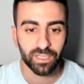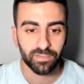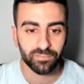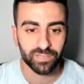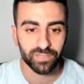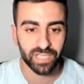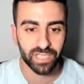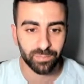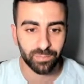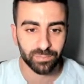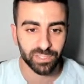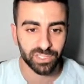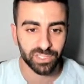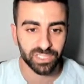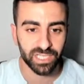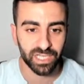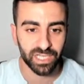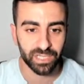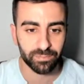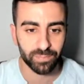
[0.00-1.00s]
Wir haben
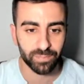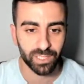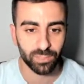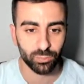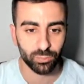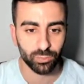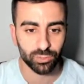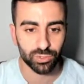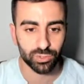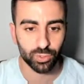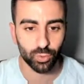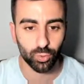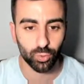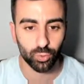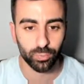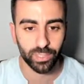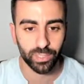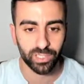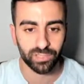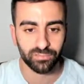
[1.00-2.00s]
hier einmal unsere
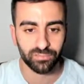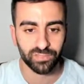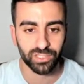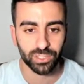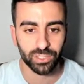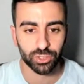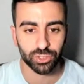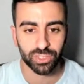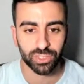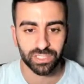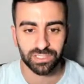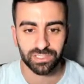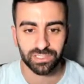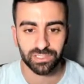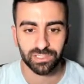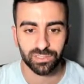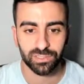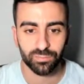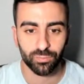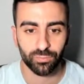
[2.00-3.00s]
obere
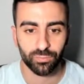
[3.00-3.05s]
Widerstandslinie,